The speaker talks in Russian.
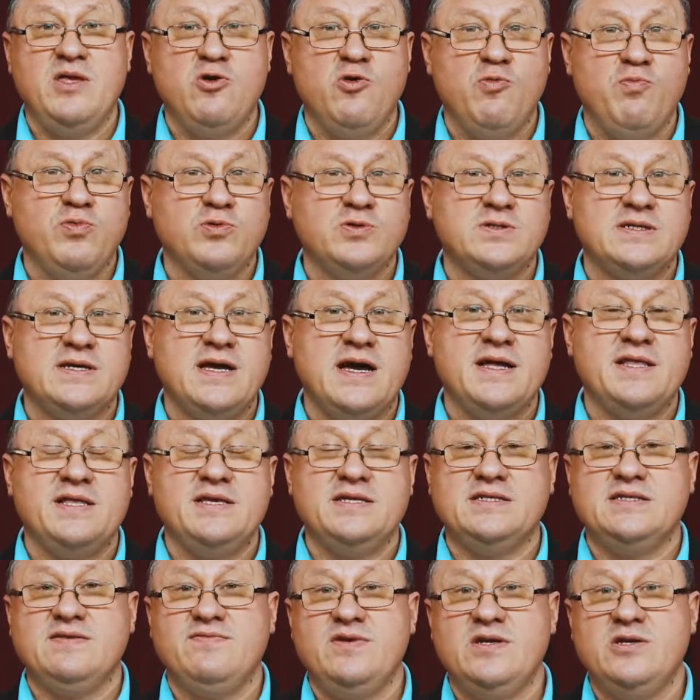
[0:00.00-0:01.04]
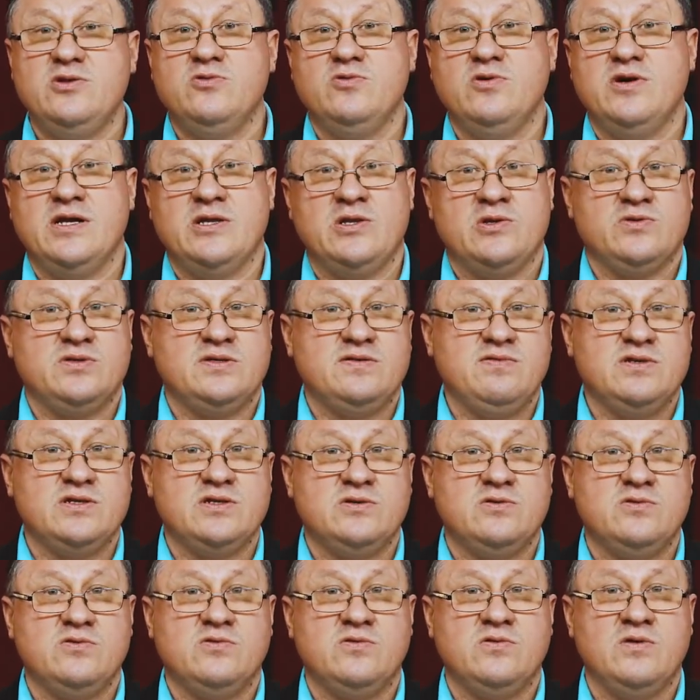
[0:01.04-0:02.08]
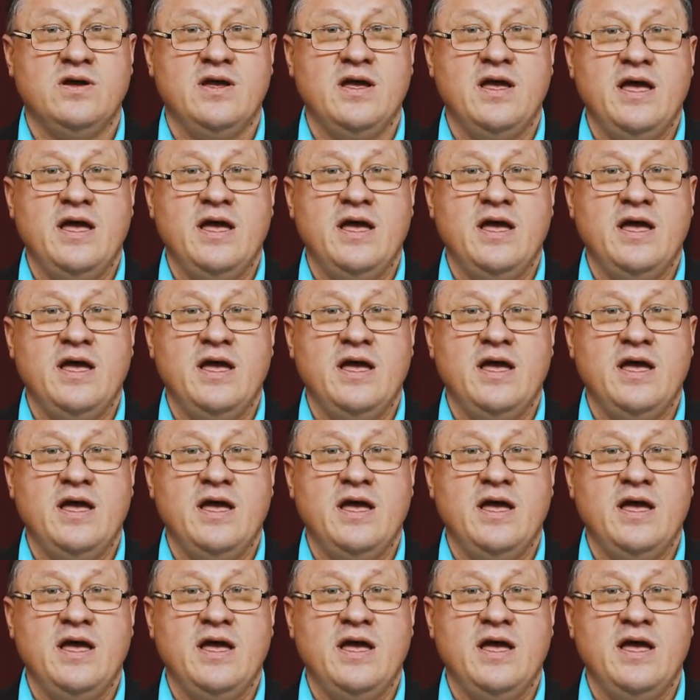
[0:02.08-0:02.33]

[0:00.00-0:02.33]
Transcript: не упускать из виду эту звезду